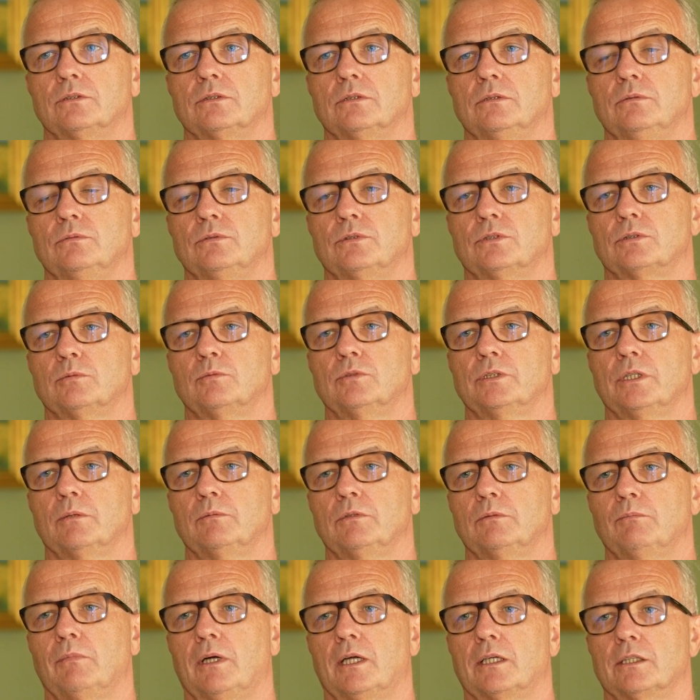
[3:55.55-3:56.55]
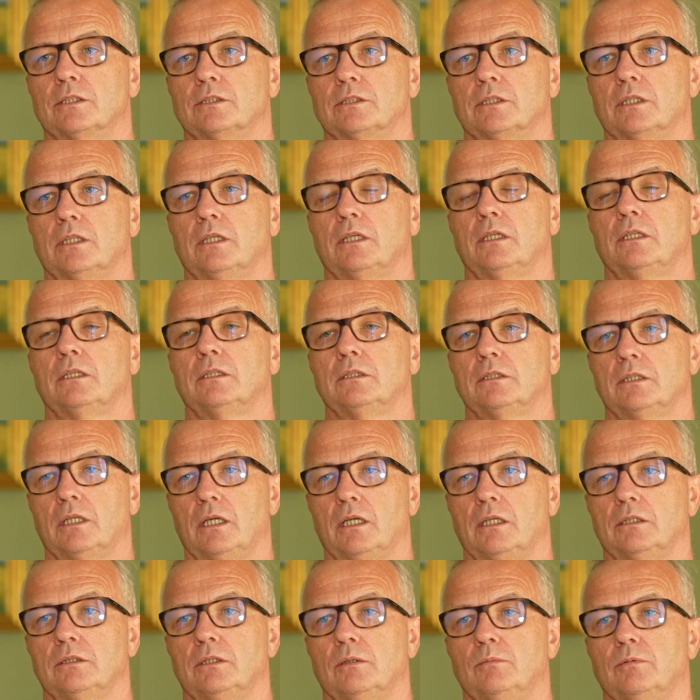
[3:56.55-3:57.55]
czyli utrzymujemy marżę
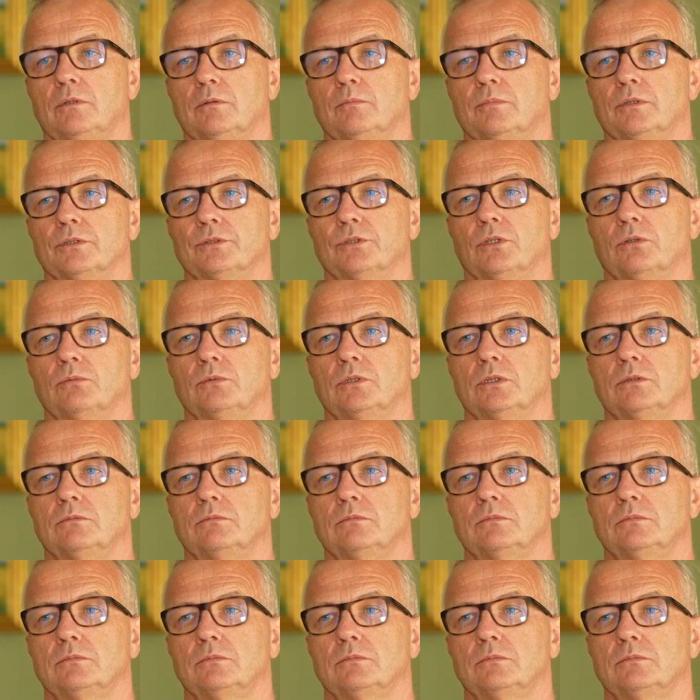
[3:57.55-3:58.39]
na dobrym poziomie.